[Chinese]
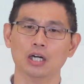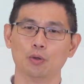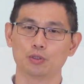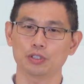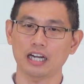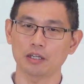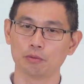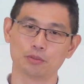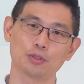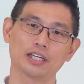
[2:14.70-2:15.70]
我觉得当时
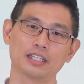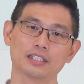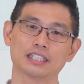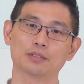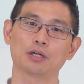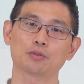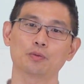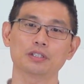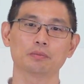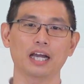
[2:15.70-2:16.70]
我们就会很奇怪，说
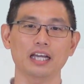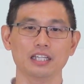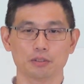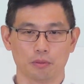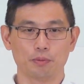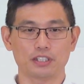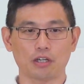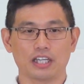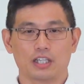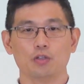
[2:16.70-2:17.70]
为什么？哎，你怎么不
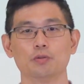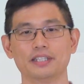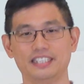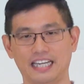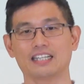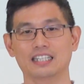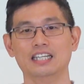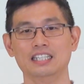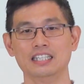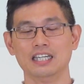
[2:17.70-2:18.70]
早点跟我们讲
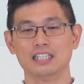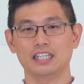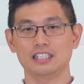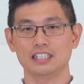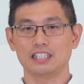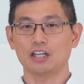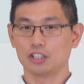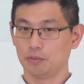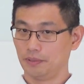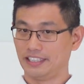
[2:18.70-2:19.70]
呢？这件事你早点
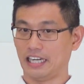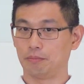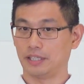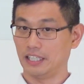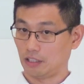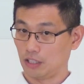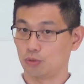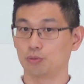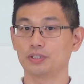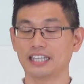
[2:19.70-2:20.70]
跟我们讲，我们可以早点
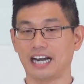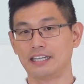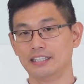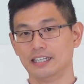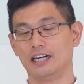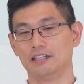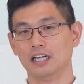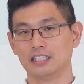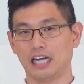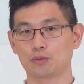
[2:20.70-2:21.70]
处理啊。
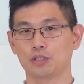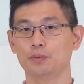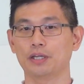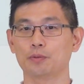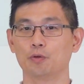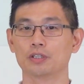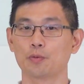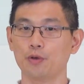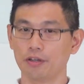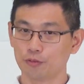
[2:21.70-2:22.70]
哦，他说因为我的
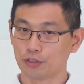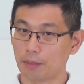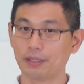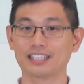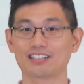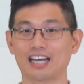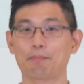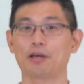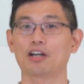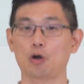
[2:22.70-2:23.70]
岳父特别交代
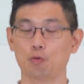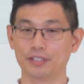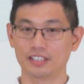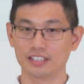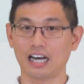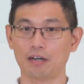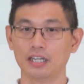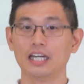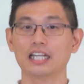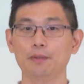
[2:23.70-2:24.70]
不要让我们知
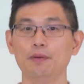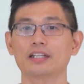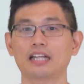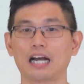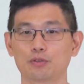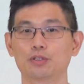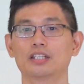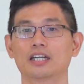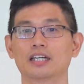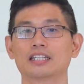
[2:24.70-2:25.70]
道，因为他觉
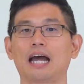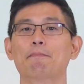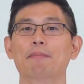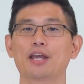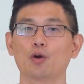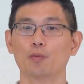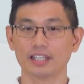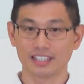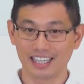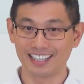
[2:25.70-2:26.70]
得他没有问
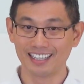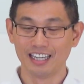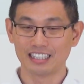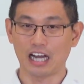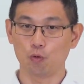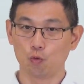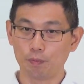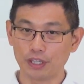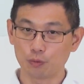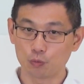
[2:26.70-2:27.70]
题，他无
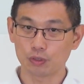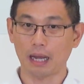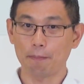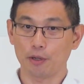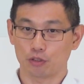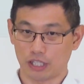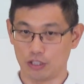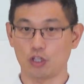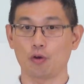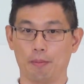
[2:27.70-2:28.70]
病，他没有疼
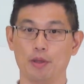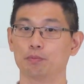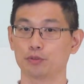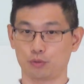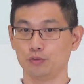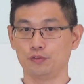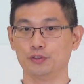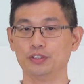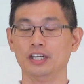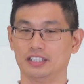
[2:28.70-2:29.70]
痛也没有不舒
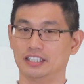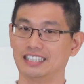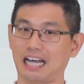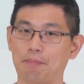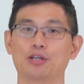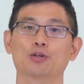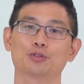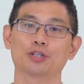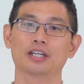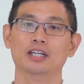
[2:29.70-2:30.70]
服，只是大便有
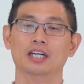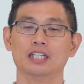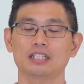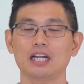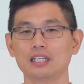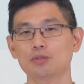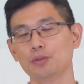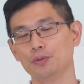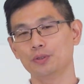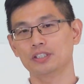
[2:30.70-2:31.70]
血。当然，
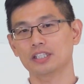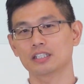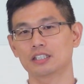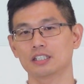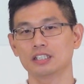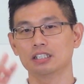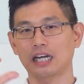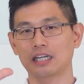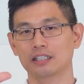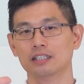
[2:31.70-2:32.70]
对于这个知识
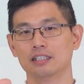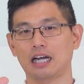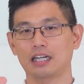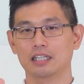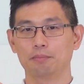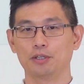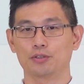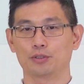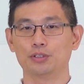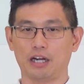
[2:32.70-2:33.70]
上，他可能没有
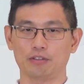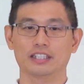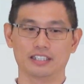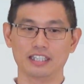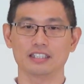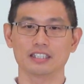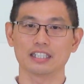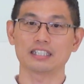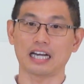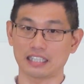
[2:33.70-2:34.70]
去了解这件事
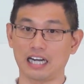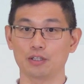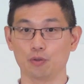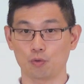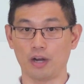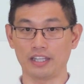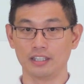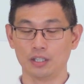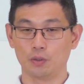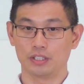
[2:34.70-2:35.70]
跟大肠有关。
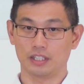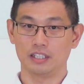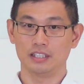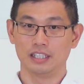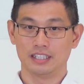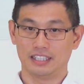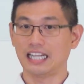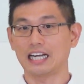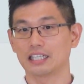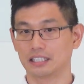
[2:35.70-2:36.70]
或者跟其
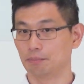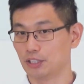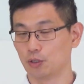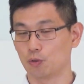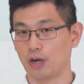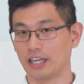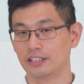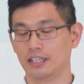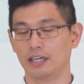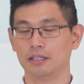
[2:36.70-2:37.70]
他的疾病有关，
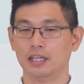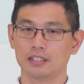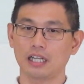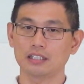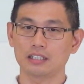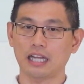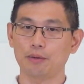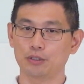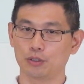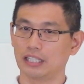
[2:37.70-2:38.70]
哦，但是他
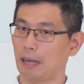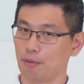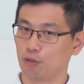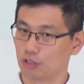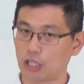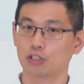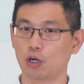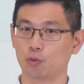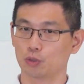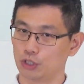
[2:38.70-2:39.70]
会觉得他没有疼
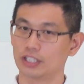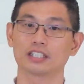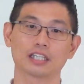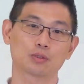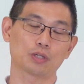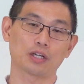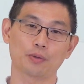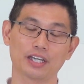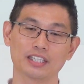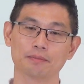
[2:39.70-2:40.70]
痛，我觉得这是一个主要的
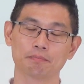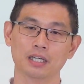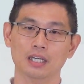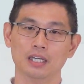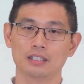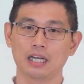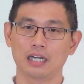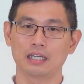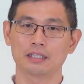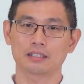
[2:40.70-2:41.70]
原因。
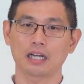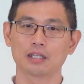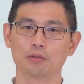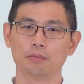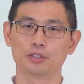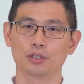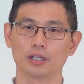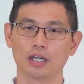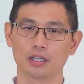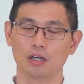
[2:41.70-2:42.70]
那当然我们就
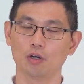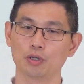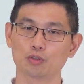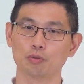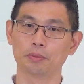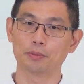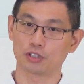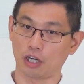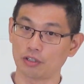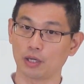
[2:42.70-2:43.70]
很后悔说我们没有
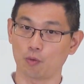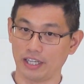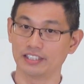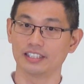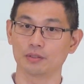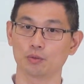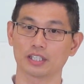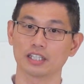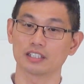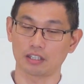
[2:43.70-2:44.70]
早一点关心，或者
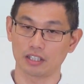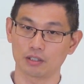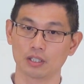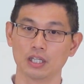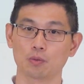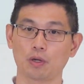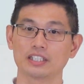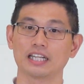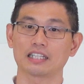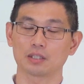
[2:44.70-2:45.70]
更早的关
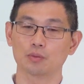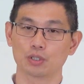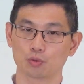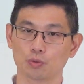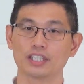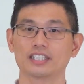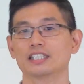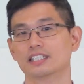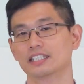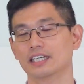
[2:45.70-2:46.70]
心他生活所有的
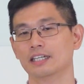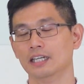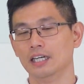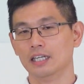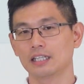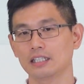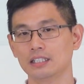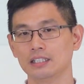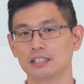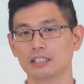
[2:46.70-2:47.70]
细节。但
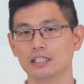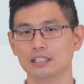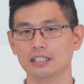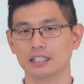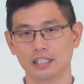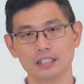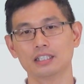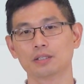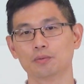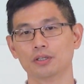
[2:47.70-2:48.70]
是这些也提
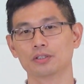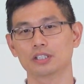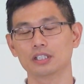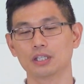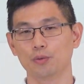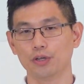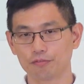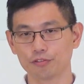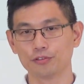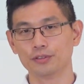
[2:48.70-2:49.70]
醒了我自己的岳父，